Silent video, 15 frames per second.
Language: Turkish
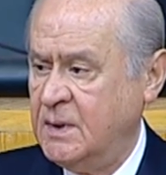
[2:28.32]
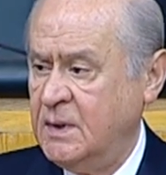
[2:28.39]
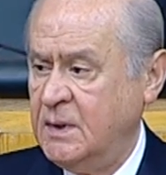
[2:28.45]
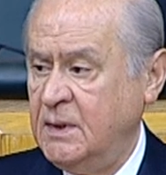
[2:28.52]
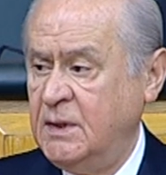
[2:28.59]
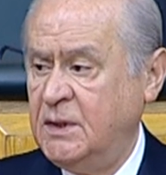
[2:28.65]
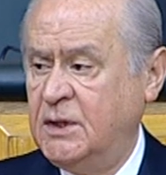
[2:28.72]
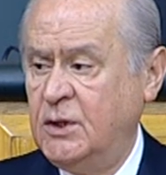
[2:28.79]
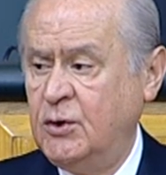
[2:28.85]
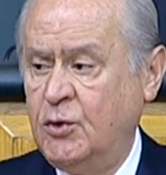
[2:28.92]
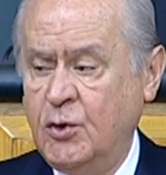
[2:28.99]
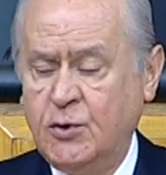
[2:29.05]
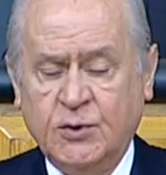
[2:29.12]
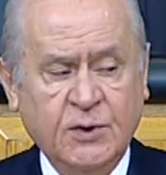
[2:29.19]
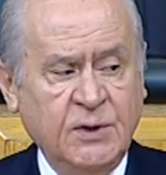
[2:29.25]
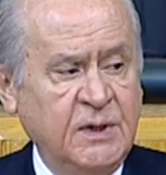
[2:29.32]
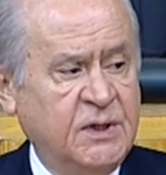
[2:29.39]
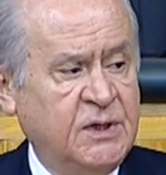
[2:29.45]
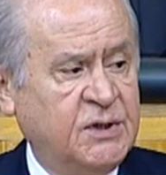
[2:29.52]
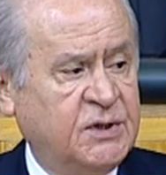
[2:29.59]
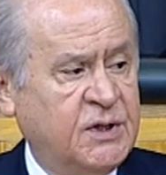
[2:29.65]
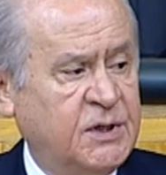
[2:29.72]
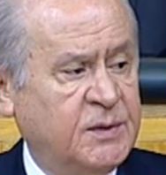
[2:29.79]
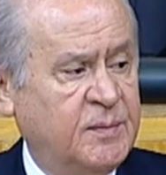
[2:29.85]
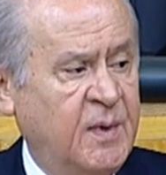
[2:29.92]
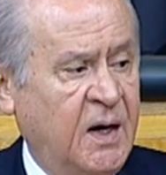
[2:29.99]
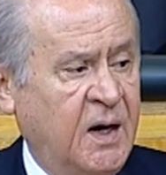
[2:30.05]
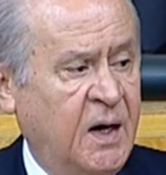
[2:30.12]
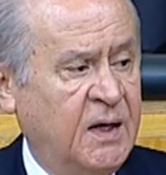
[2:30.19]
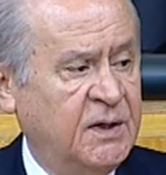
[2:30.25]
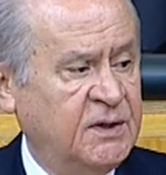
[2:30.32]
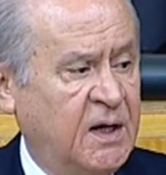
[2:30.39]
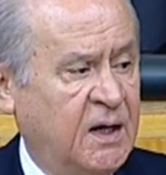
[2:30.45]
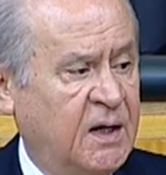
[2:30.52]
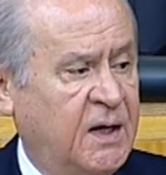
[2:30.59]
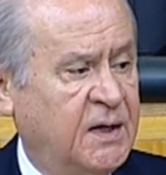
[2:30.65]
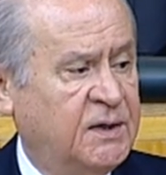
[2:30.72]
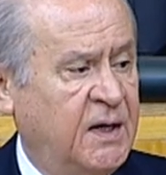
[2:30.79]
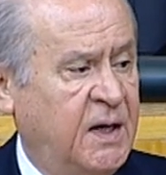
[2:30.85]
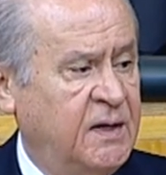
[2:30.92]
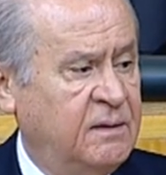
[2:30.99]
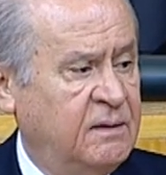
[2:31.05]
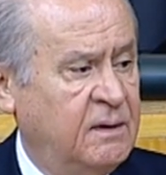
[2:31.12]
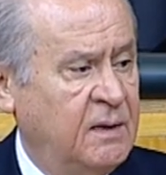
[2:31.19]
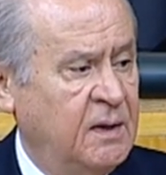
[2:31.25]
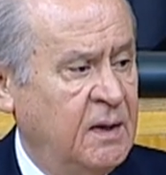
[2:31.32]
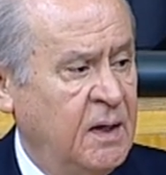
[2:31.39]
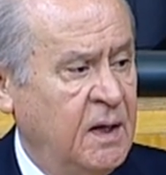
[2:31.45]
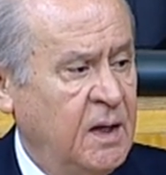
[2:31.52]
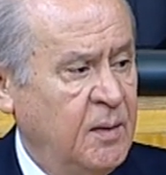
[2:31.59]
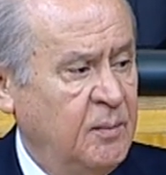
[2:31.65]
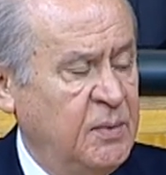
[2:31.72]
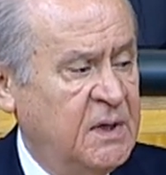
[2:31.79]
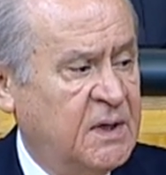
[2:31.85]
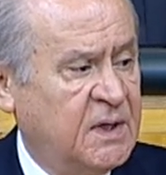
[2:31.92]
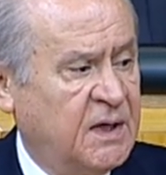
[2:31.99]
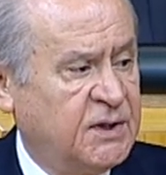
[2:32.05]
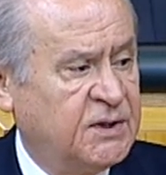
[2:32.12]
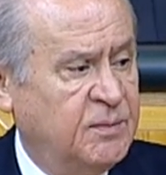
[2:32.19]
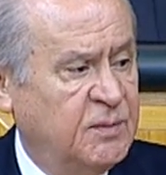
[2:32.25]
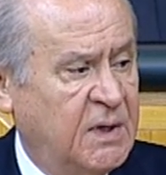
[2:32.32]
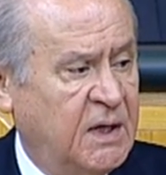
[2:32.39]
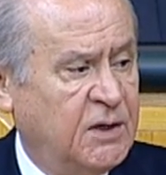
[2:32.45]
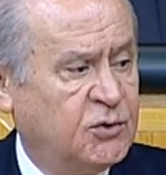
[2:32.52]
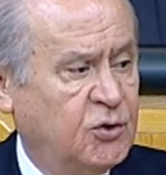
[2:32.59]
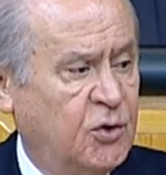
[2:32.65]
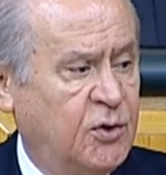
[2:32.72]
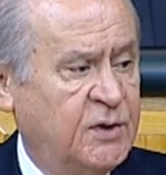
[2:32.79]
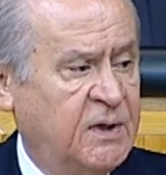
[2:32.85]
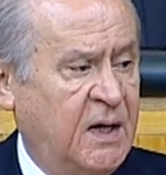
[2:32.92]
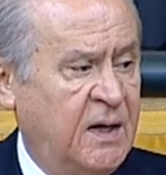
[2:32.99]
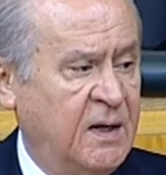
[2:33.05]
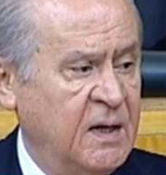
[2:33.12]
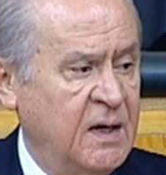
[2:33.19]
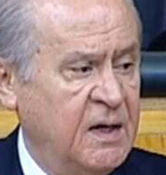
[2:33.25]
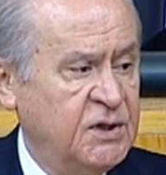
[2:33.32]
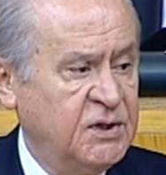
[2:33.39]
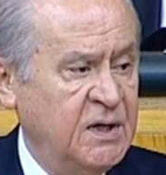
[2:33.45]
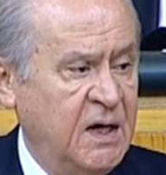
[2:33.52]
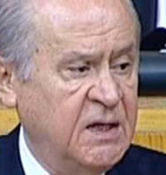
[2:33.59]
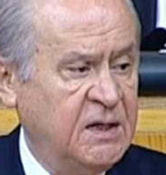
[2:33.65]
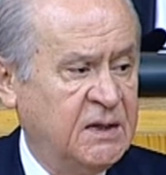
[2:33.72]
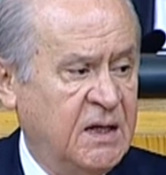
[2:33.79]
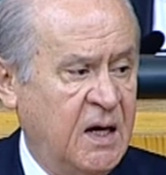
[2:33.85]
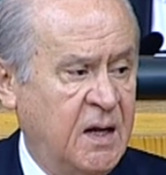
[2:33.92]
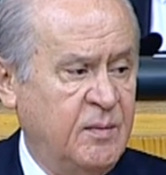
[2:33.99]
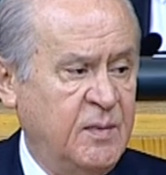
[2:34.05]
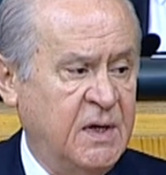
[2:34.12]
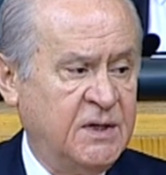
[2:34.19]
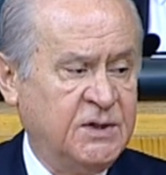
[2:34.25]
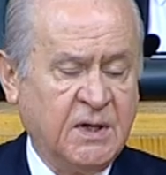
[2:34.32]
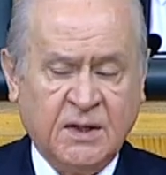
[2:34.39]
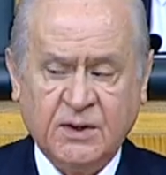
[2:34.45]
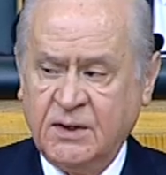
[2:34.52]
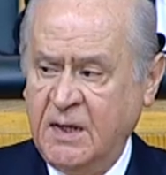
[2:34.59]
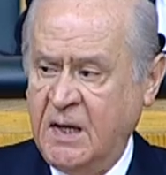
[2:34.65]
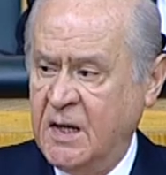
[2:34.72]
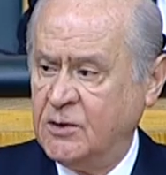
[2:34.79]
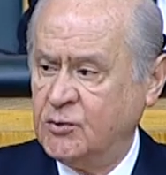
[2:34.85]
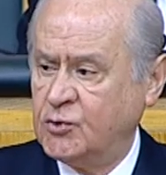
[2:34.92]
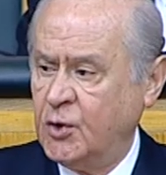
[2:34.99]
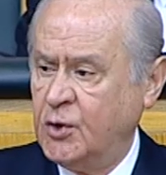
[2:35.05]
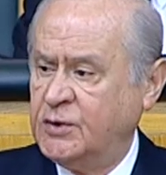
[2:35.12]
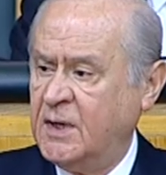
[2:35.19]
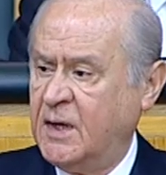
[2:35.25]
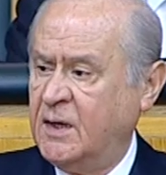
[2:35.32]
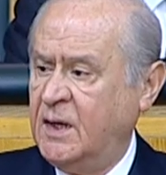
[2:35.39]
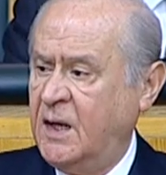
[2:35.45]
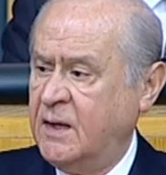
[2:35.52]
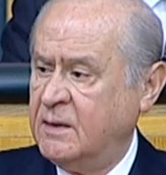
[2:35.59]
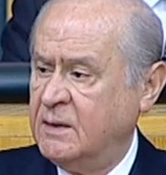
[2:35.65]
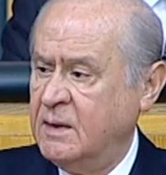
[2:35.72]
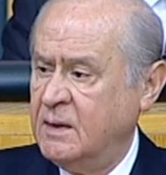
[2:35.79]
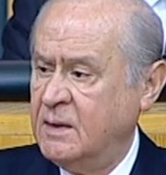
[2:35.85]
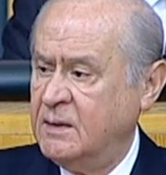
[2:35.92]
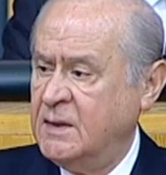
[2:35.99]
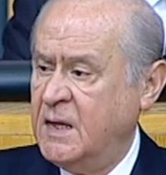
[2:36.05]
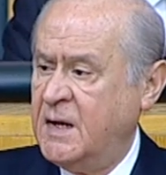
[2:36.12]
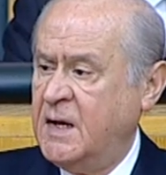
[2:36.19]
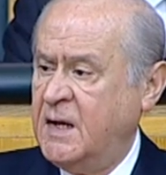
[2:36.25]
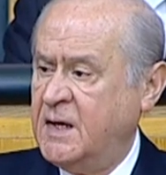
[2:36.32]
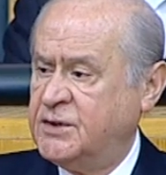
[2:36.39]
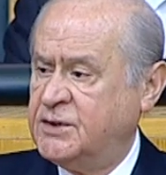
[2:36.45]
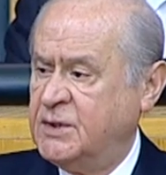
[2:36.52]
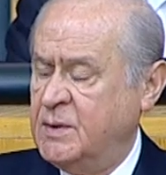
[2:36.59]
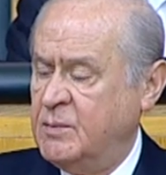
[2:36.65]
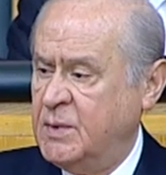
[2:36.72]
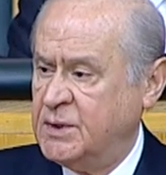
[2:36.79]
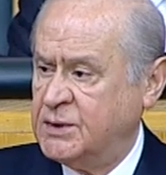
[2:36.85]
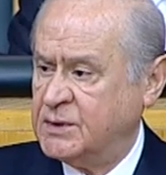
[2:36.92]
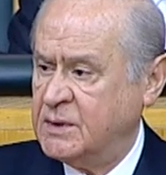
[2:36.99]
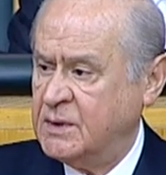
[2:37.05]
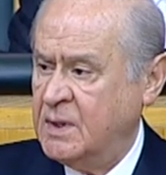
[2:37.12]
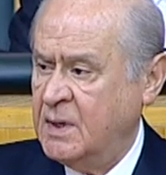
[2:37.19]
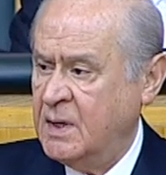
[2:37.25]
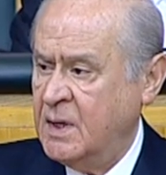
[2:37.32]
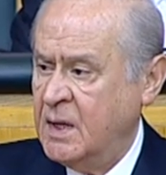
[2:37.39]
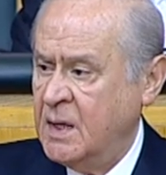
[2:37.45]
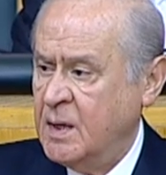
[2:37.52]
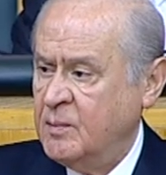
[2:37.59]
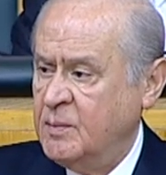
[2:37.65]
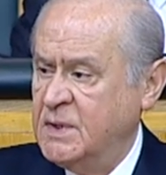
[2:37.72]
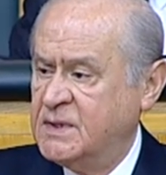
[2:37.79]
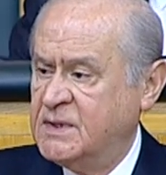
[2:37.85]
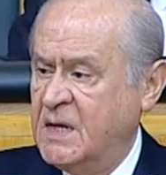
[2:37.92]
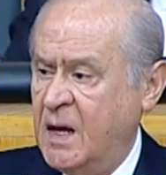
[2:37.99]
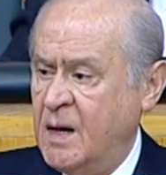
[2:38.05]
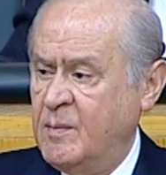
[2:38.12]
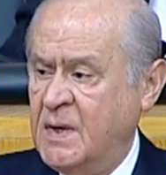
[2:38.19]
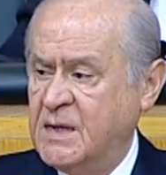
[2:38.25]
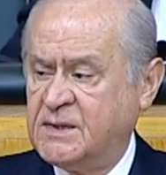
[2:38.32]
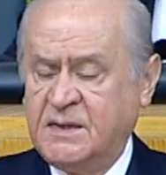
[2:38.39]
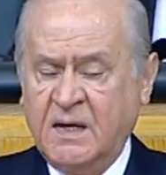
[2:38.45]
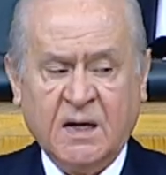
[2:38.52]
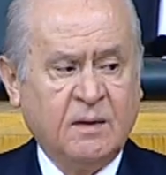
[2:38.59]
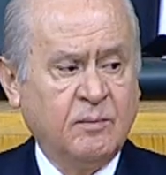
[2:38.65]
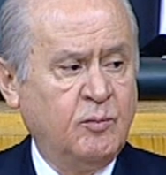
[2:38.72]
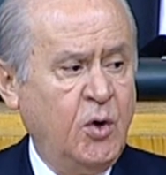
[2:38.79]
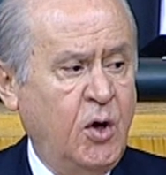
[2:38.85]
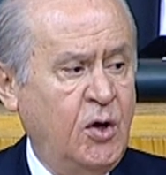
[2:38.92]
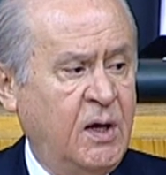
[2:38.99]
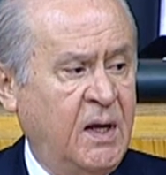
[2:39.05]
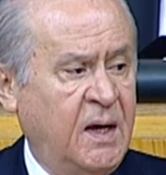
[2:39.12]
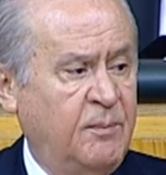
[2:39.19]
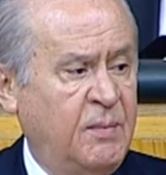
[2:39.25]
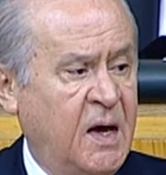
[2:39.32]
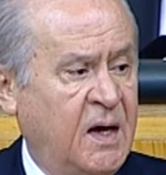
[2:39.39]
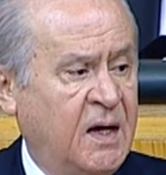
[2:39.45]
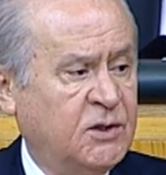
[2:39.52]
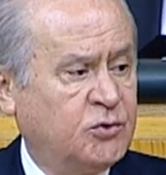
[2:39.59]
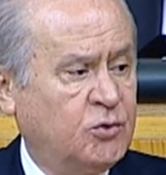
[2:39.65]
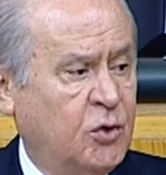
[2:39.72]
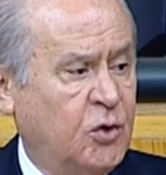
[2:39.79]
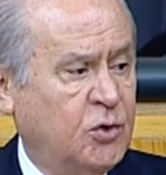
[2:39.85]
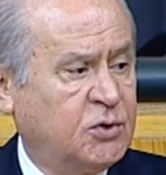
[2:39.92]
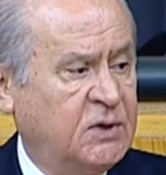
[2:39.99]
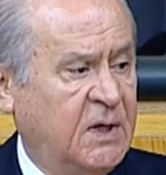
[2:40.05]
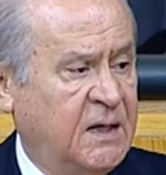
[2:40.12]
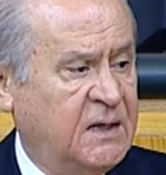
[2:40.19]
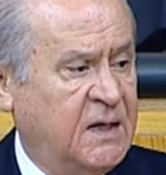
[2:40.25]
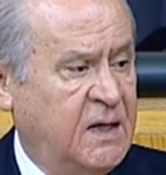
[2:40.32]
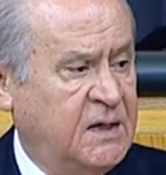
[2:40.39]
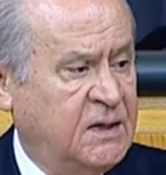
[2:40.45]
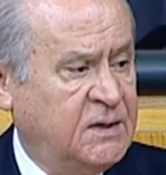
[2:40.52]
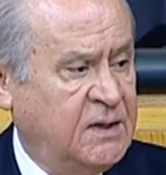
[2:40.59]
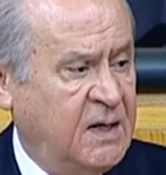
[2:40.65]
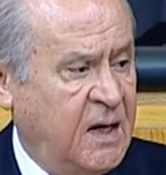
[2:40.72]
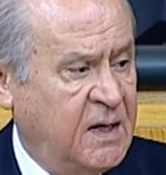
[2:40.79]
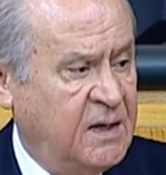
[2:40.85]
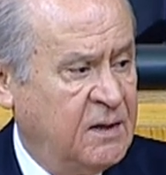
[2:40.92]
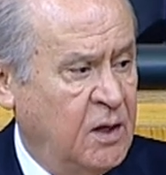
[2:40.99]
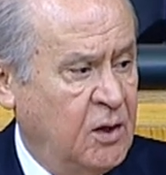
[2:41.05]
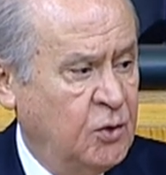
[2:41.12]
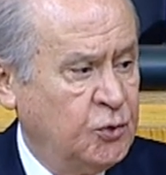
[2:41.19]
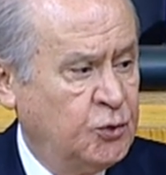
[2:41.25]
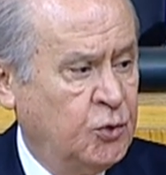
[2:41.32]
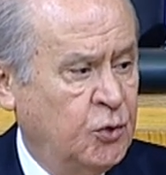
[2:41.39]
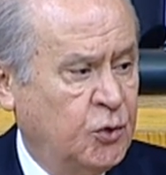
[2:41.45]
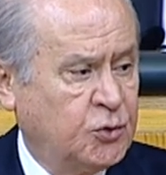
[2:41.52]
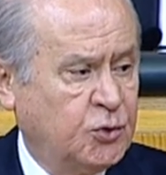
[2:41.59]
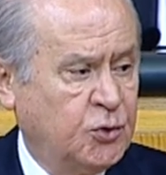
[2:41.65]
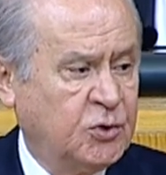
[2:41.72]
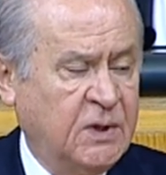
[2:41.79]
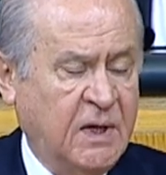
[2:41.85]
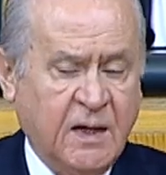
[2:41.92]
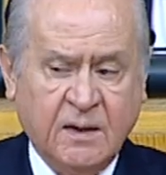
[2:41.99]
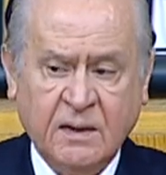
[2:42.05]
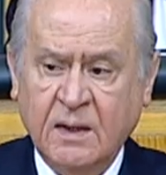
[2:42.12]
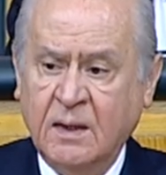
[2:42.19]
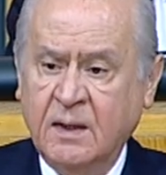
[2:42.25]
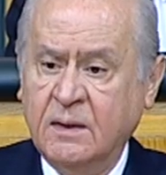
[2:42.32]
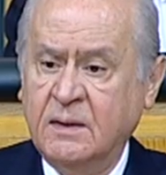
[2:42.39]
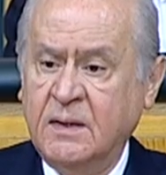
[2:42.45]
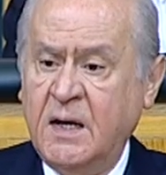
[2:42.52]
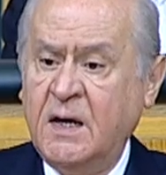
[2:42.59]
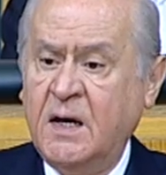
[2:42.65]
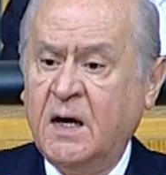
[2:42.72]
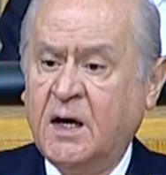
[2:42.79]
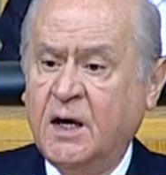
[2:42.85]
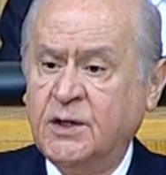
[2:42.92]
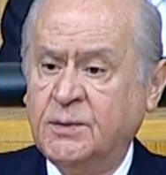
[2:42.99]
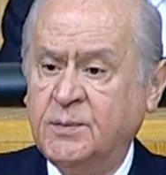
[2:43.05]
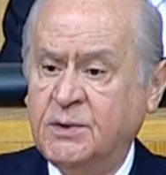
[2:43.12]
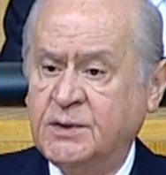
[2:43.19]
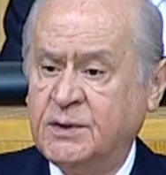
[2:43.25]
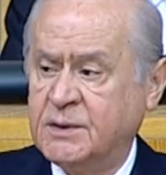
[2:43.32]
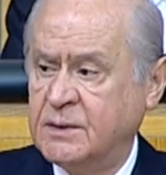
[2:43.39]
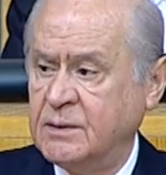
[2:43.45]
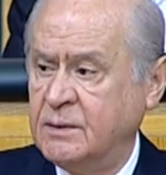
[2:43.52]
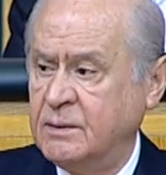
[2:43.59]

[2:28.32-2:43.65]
iki gözü iki çeşme ağıt yakarken 1 Kasım'dan sonra şehit gelmeyecek diyen soytarılar nereye sinmiş? Biz gelmezsek böyle beyaz toroslar gelir diyen şuursuzlar nereye kaçmıştır?